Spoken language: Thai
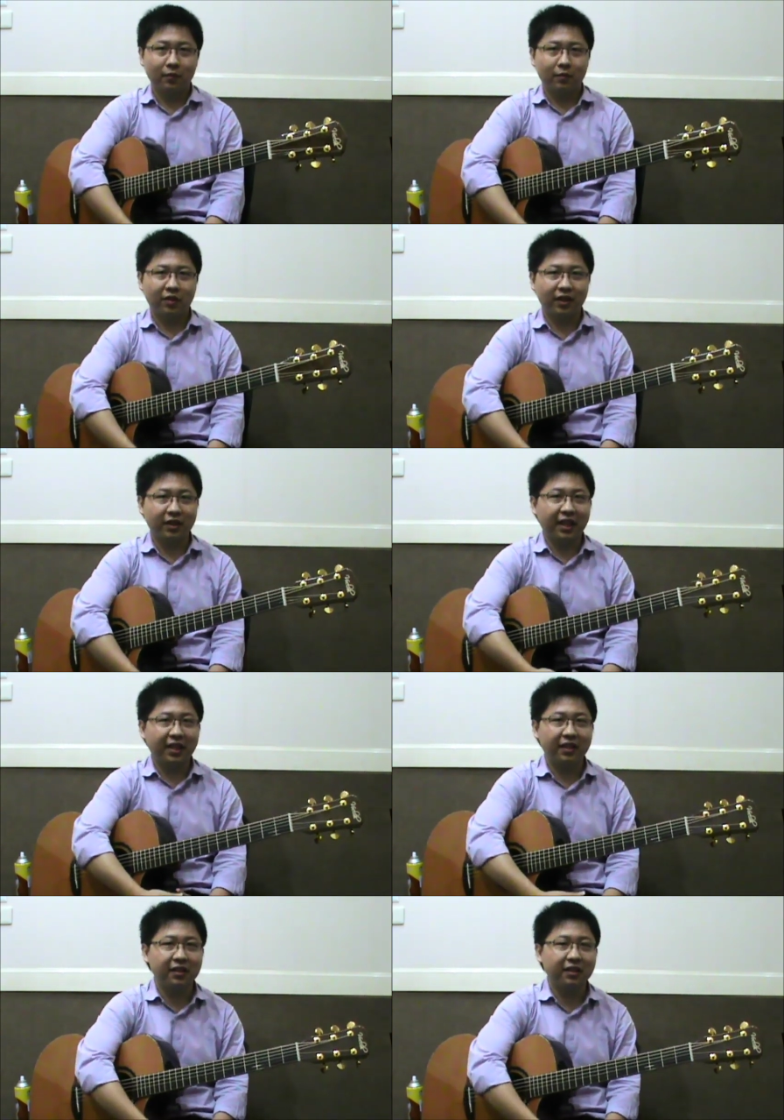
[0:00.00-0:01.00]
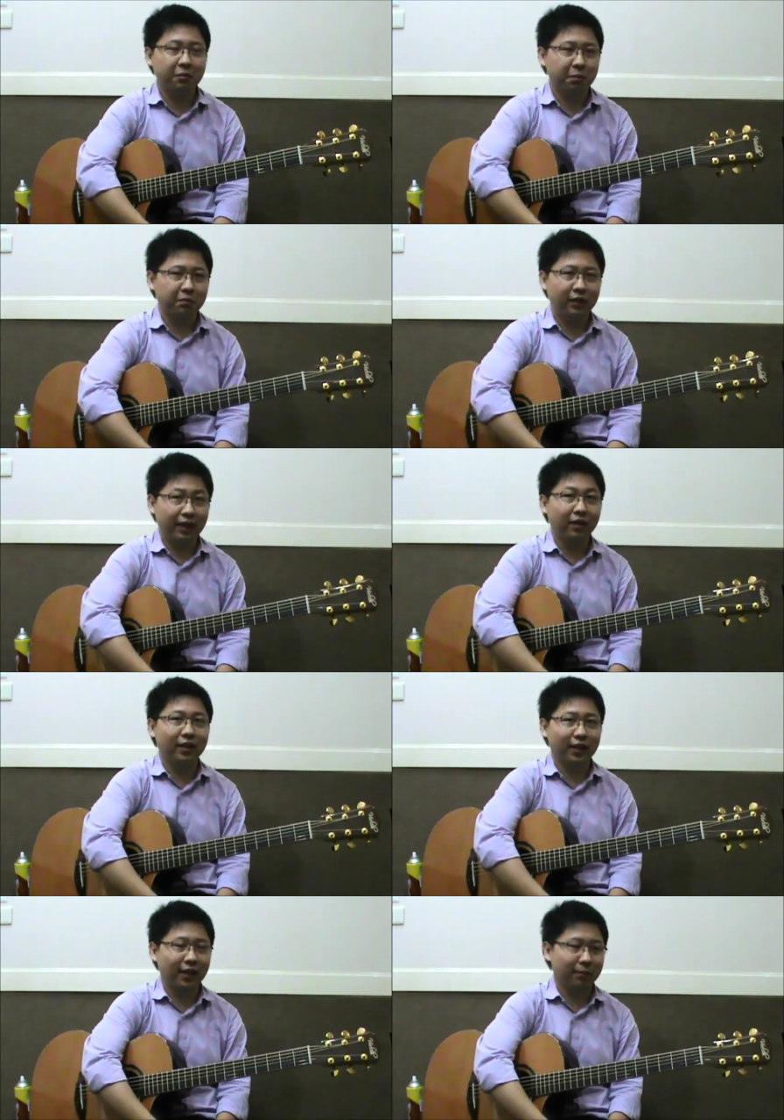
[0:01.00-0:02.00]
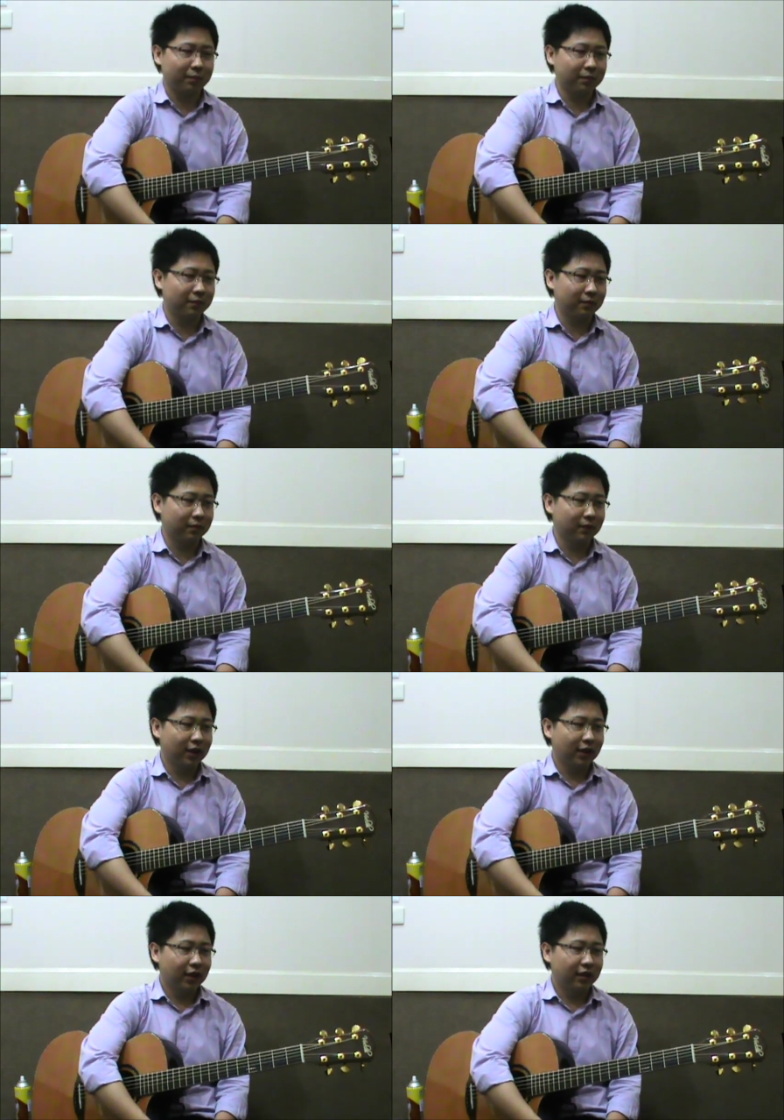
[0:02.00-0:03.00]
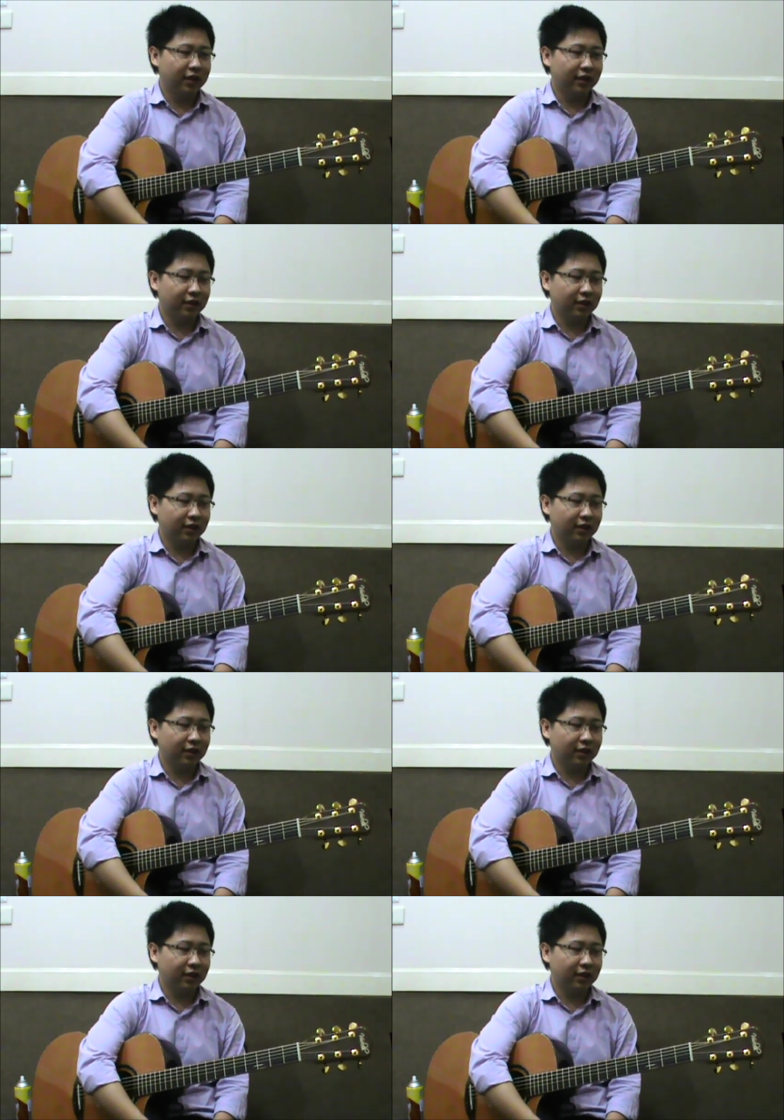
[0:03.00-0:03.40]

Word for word: เสียงกีตาร์ดีขึ้นแน่นอนนะครับยิ่ง